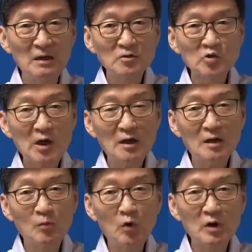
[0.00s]

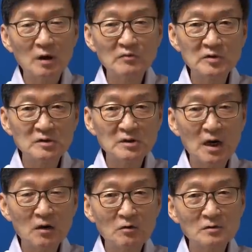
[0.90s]
차이나를 몰아붙이지
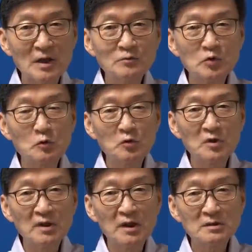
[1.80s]
않고
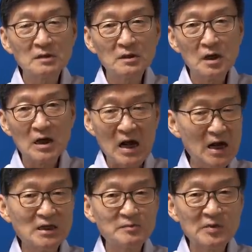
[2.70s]
남중국에 해 대해서 이렇게
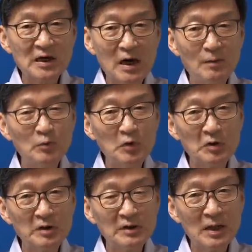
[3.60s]
강한 입장을 안
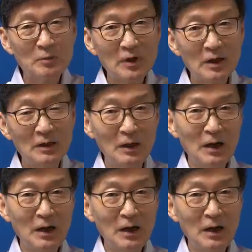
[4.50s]
보였기 때문에